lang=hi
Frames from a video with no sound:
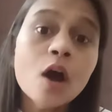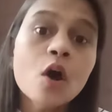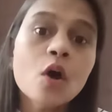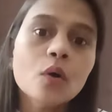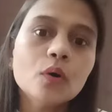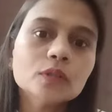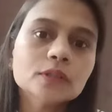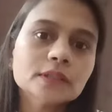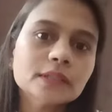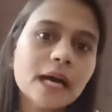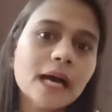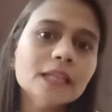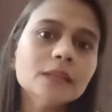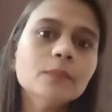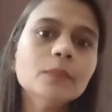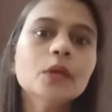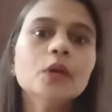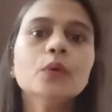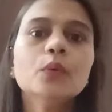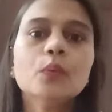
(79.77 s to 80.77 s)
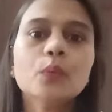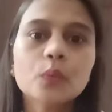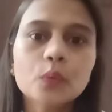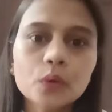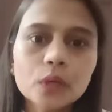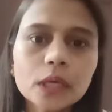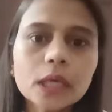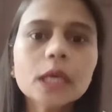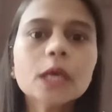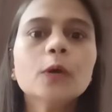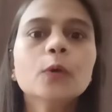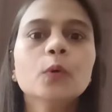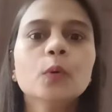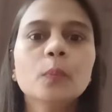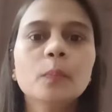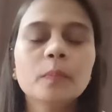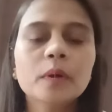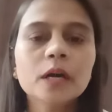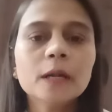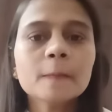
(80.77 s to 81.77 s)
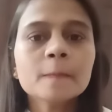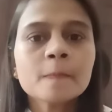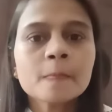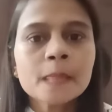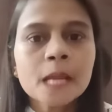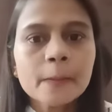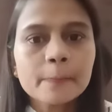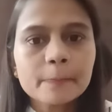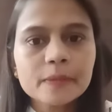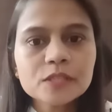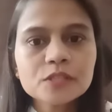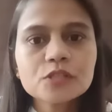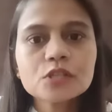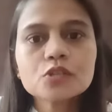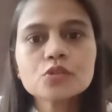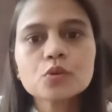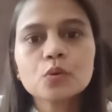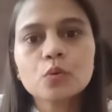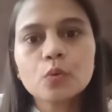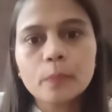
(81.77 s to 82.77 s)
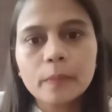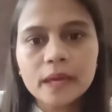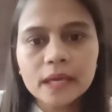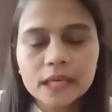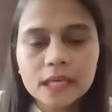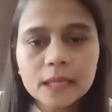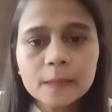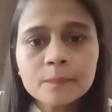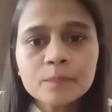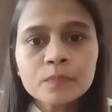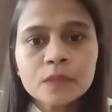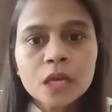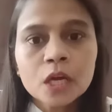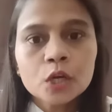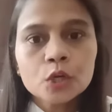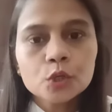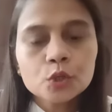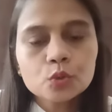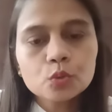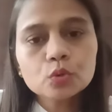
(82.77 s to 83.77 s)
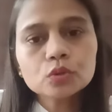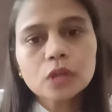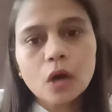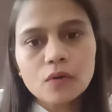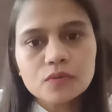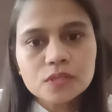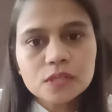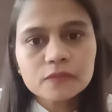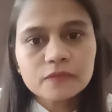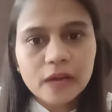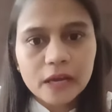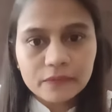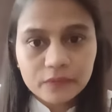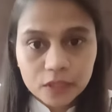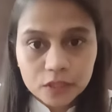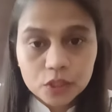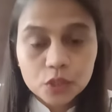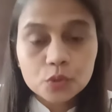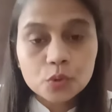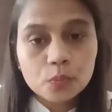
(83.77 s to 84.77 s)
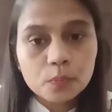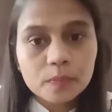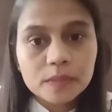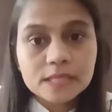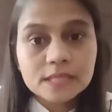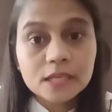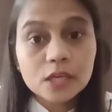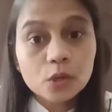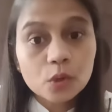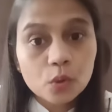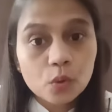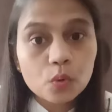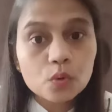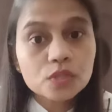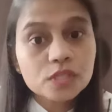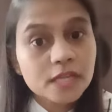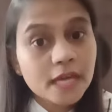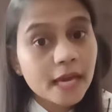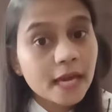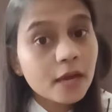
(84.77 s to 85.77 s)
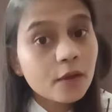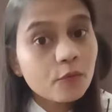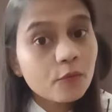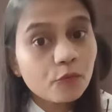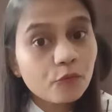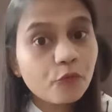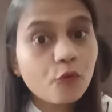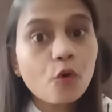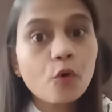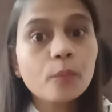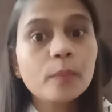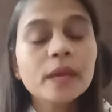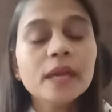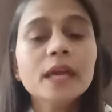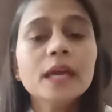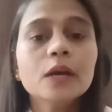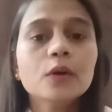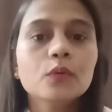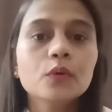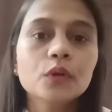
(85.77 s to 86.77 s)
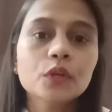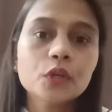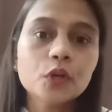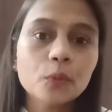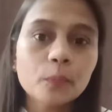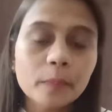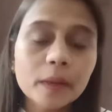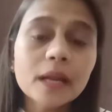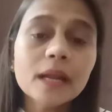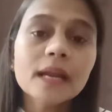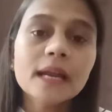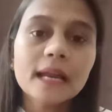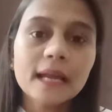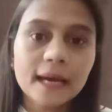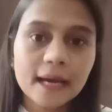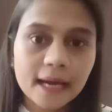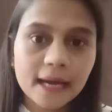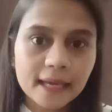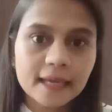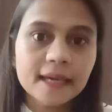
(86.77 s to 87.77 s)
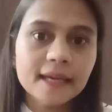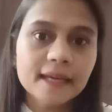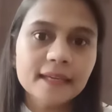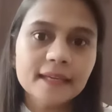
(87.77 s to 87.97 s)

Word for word: और साथ में उनके ऊपर पच्चीस सौ रुपए की टू थाउजेंड फाइव हंड्रेड रुपीज़ की कॉस्ट है वो भी उनके ऊपर लगाई गई